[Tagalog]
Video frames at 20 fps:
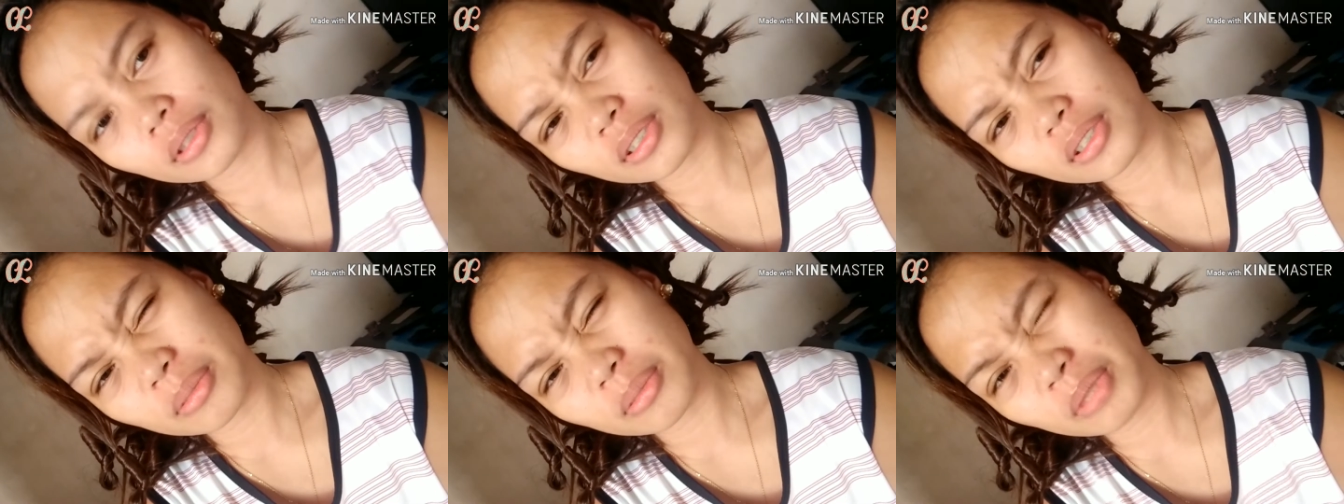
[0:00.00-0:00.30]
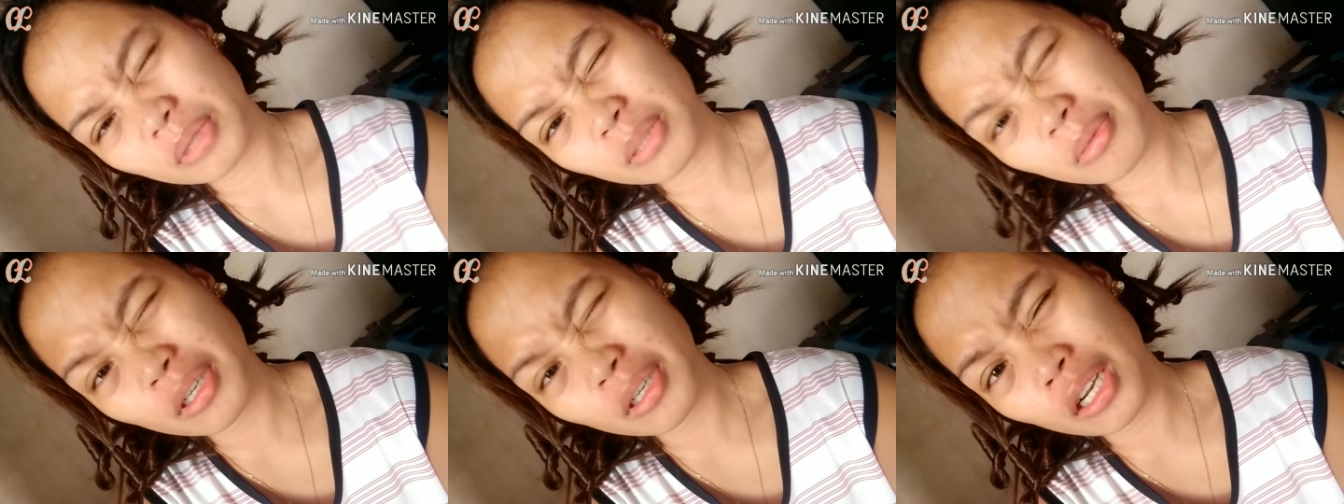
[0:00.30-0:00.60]
Um,
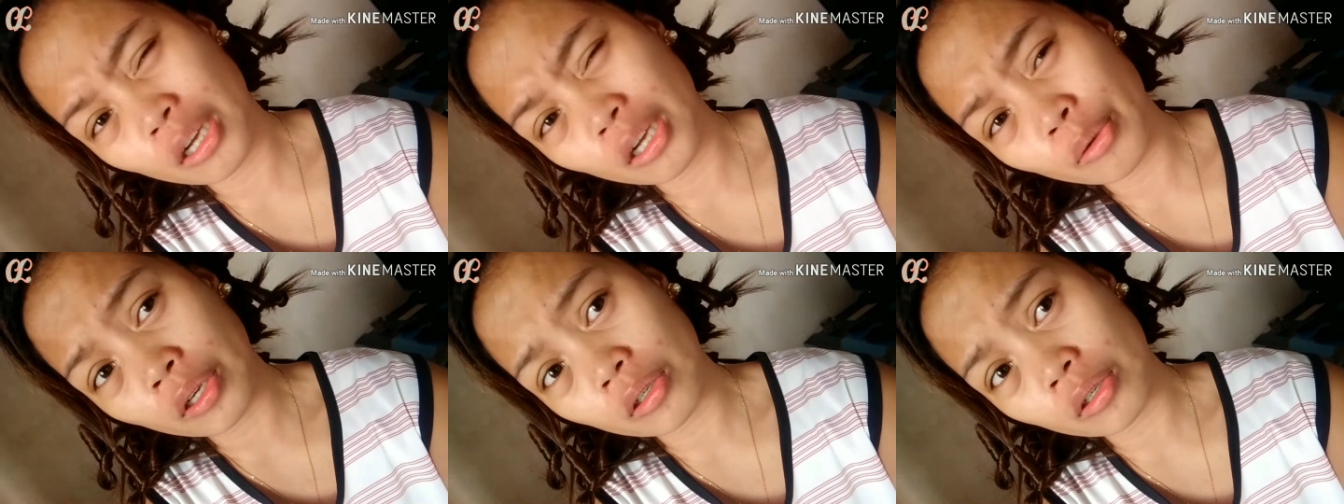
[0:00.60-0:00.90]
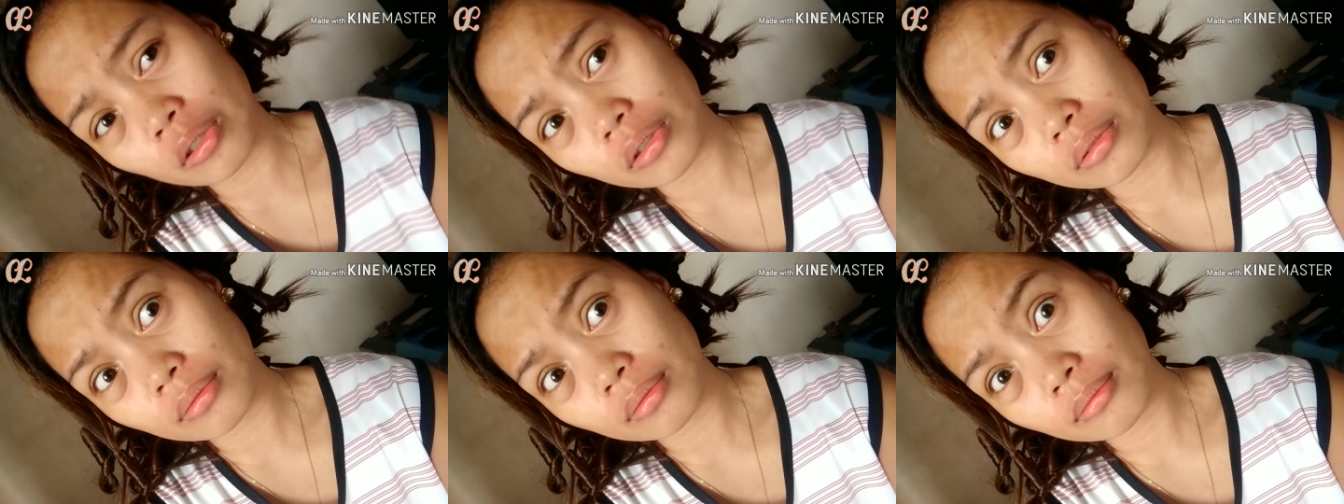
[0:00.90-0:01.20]
ano bang gagawin
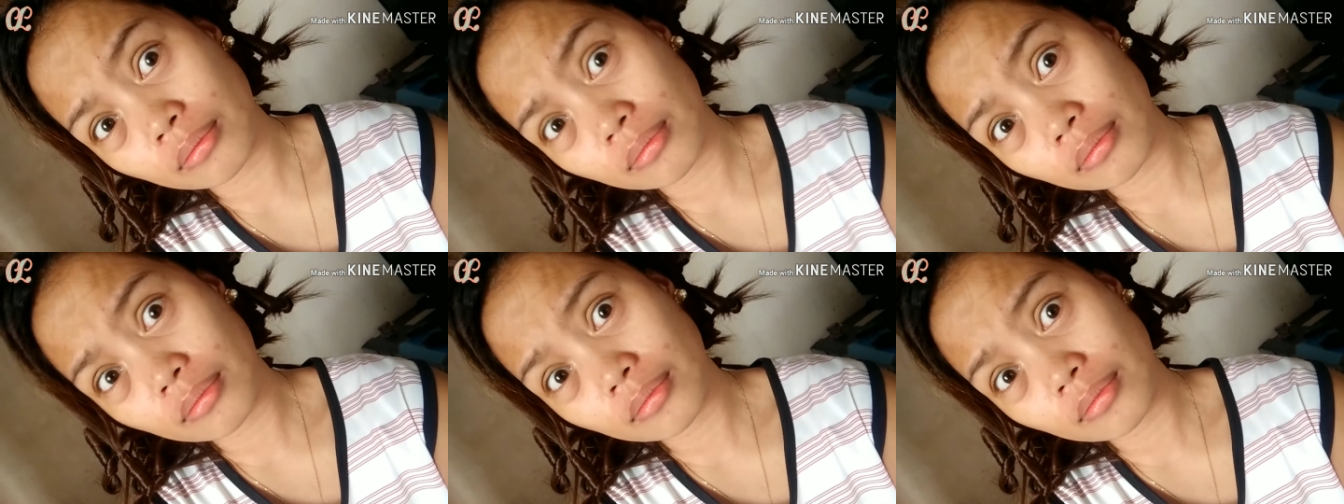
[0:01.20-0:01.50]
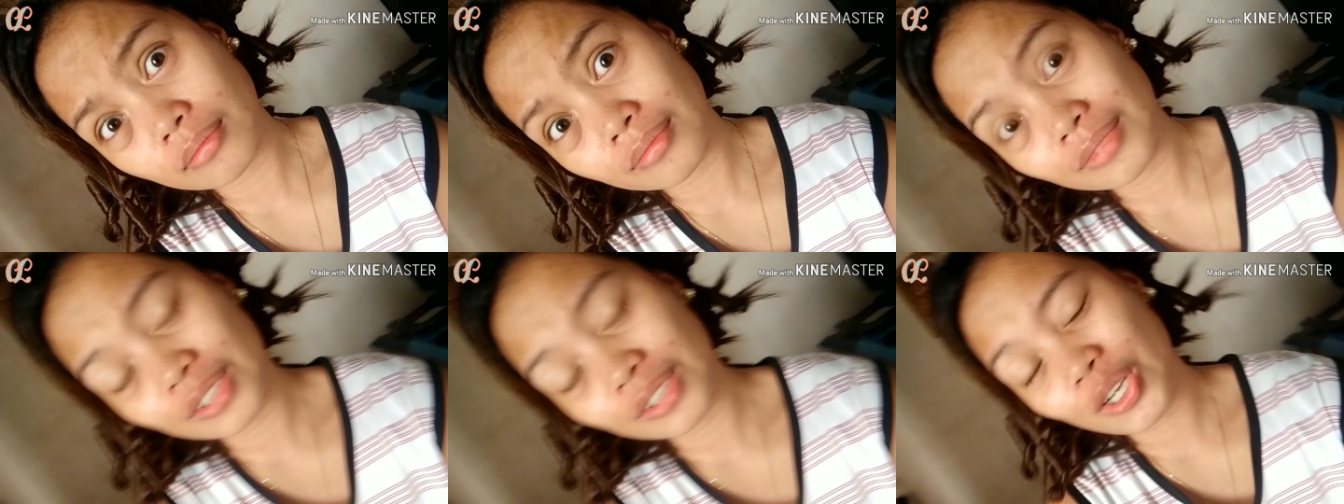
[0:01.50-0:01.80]
ko?
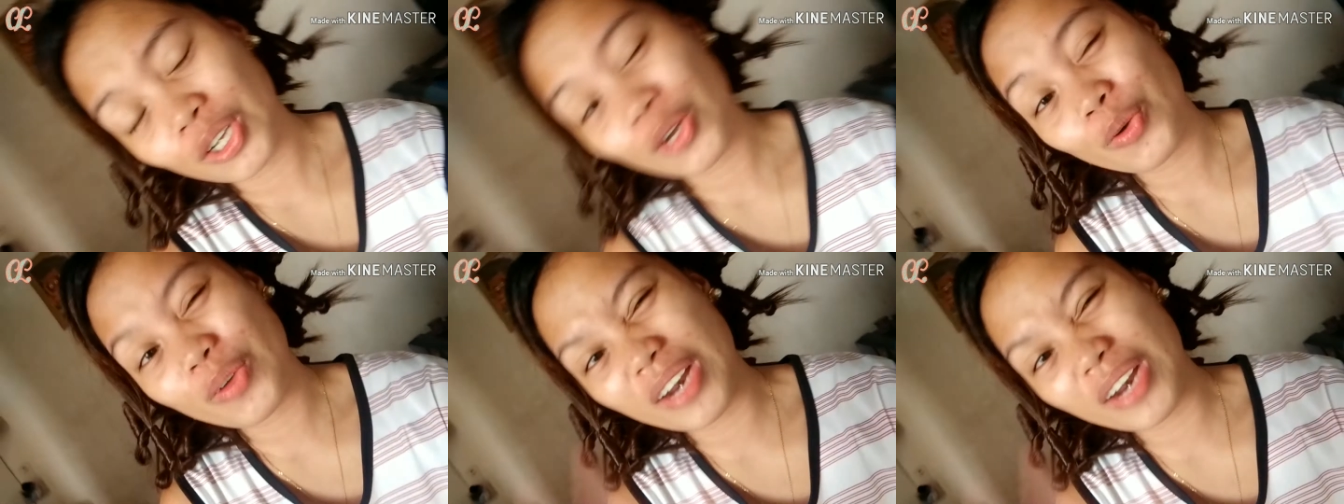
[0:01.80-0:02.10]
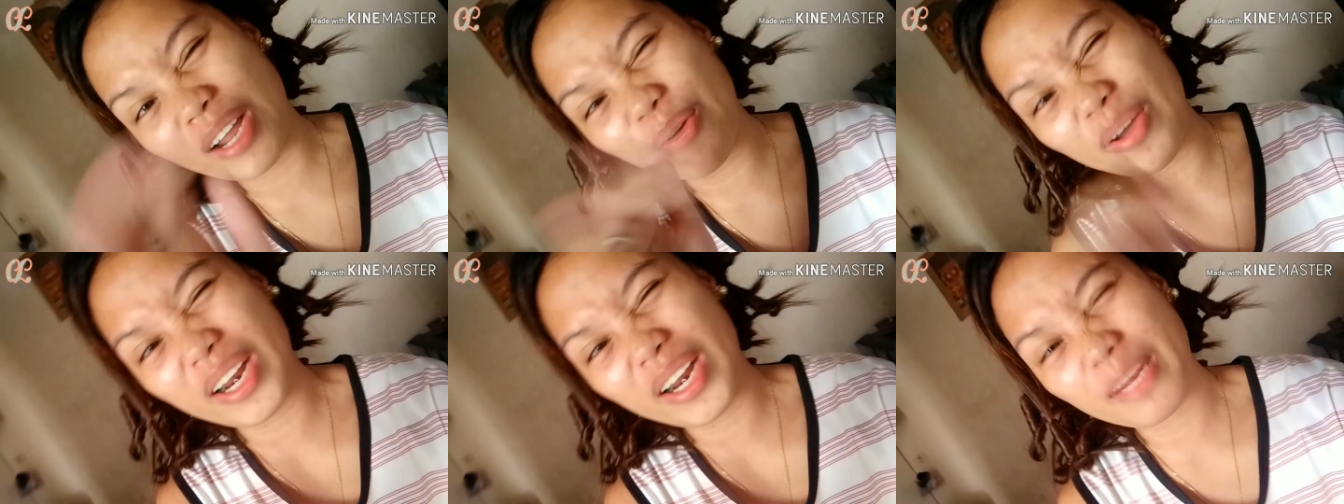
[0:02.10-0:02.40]

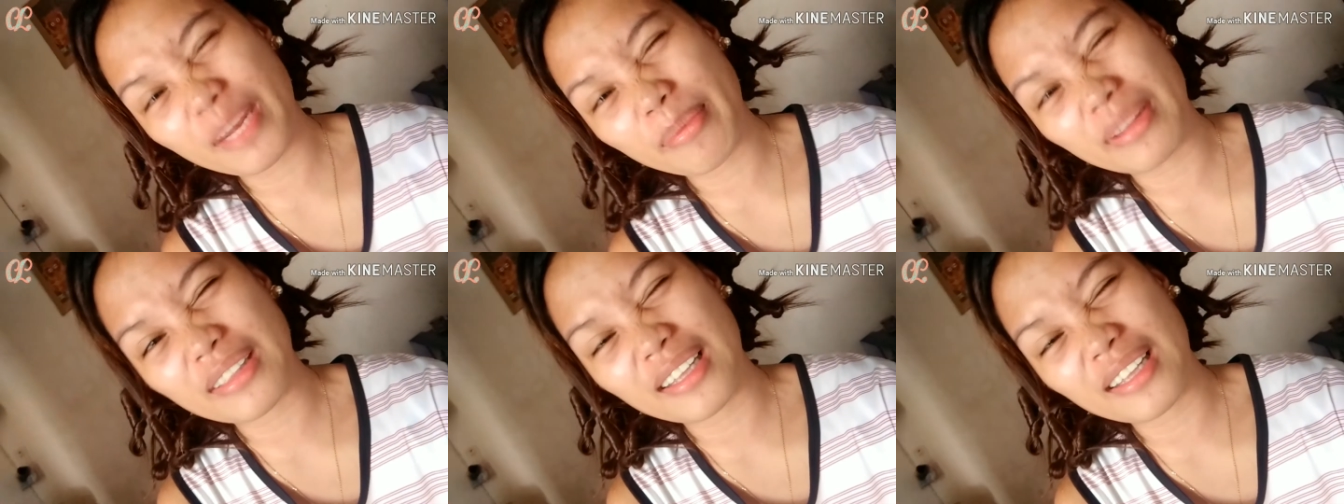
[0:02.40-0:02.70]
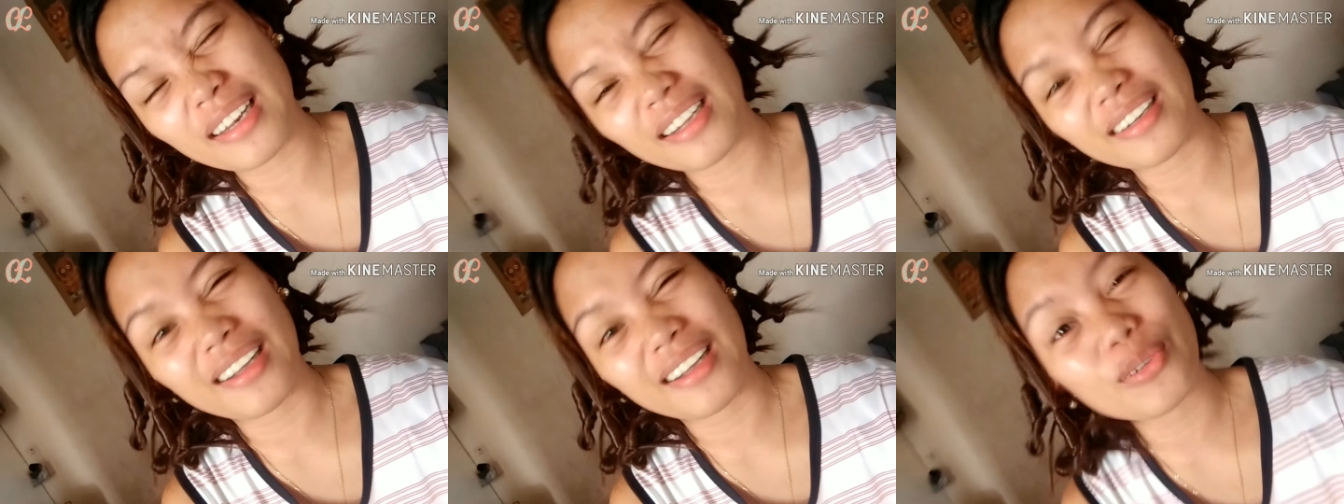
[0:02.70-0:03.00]
Wala, wala naman
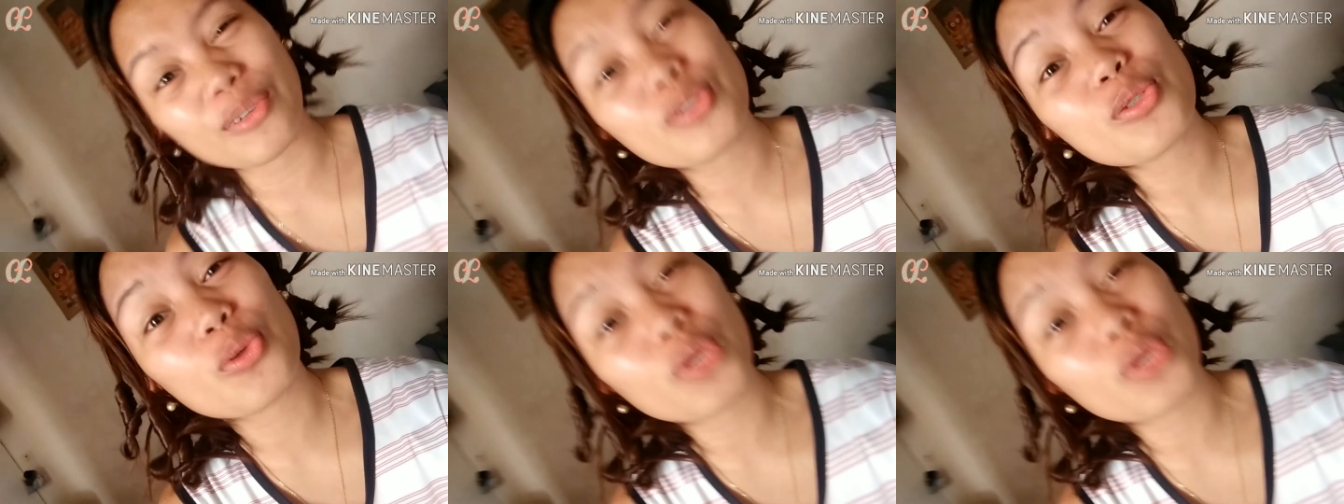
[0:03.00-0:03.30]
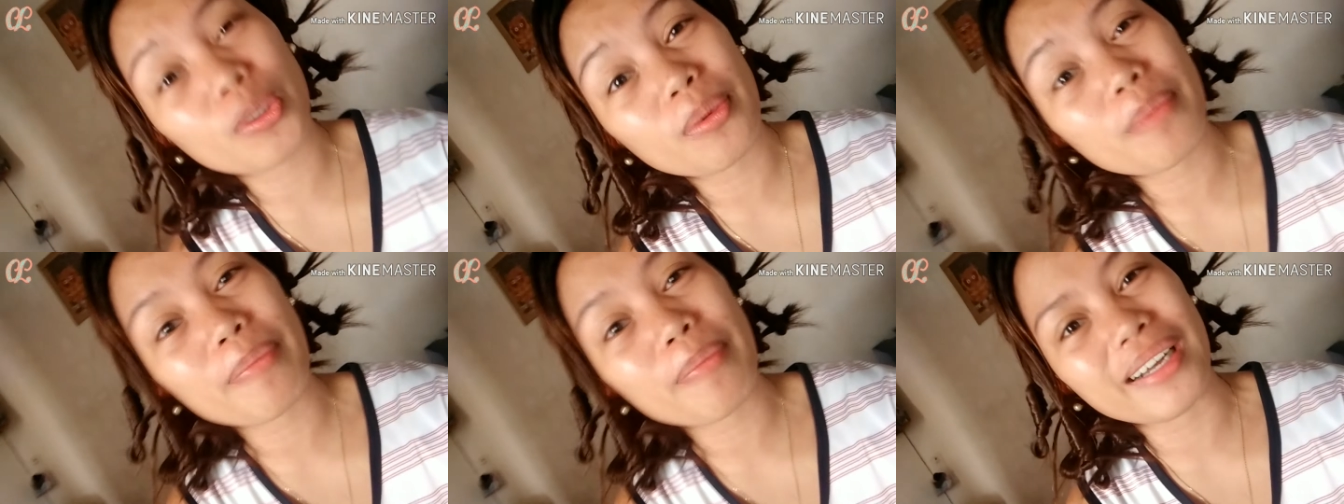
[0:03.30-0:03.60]
talaga. Gusto ko
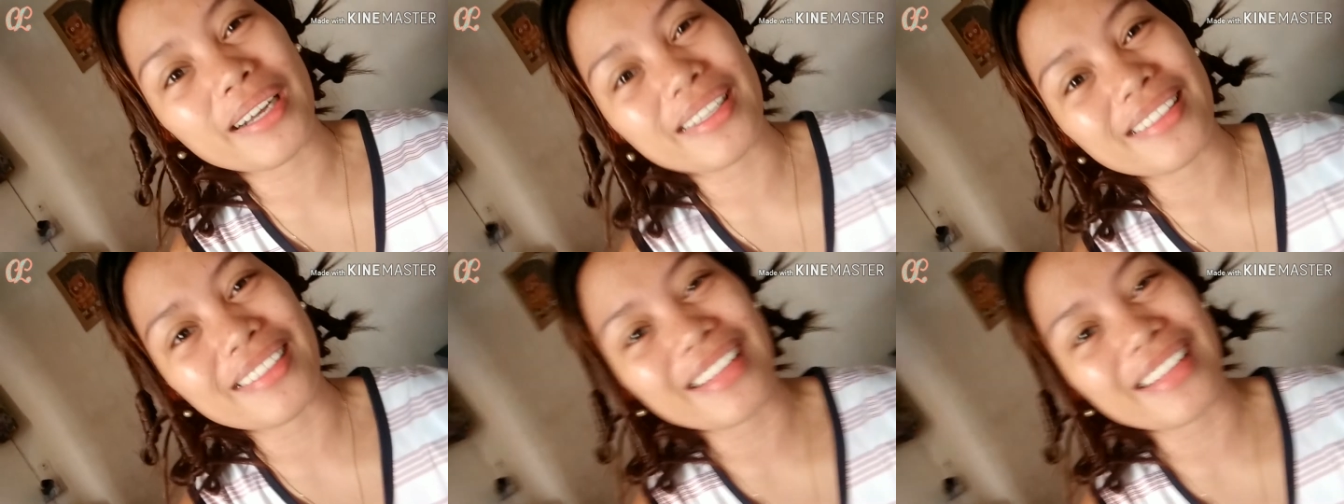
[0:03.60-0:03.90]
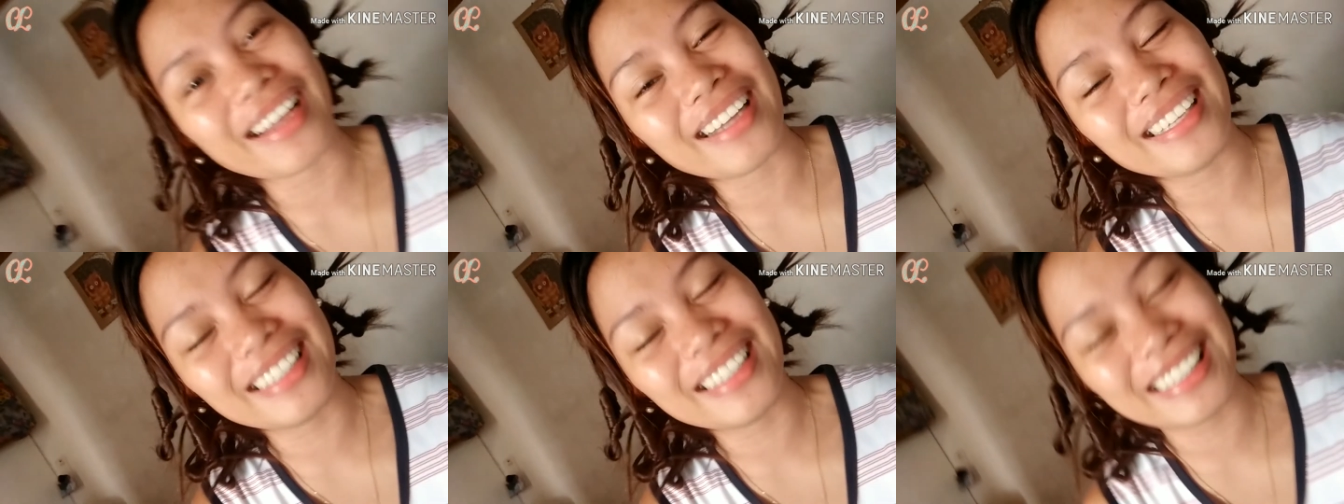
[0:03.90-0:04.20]
lang
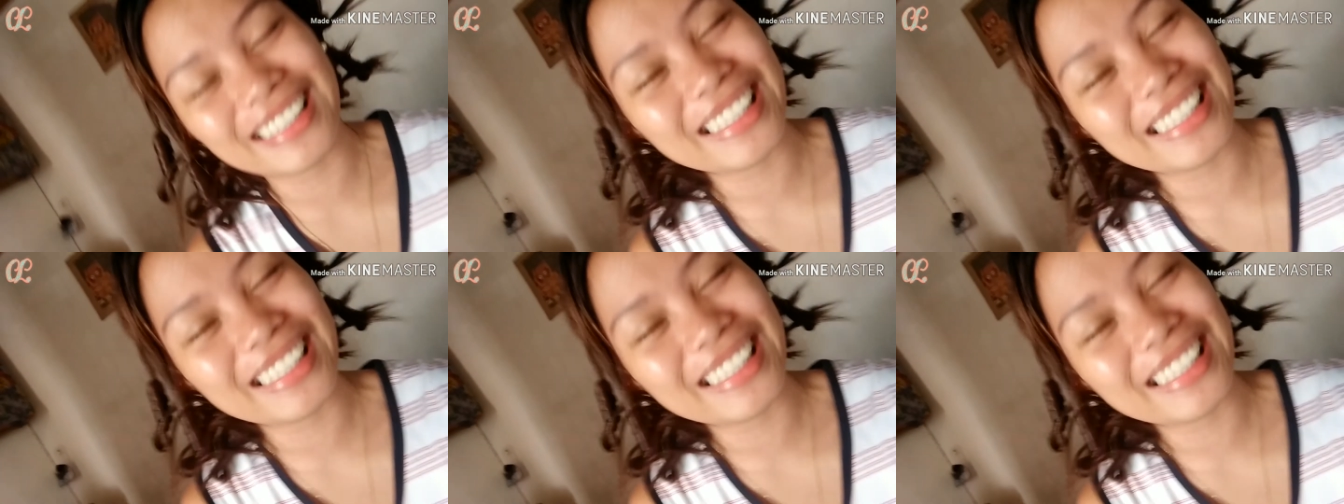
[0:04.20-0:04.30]
magpaganda.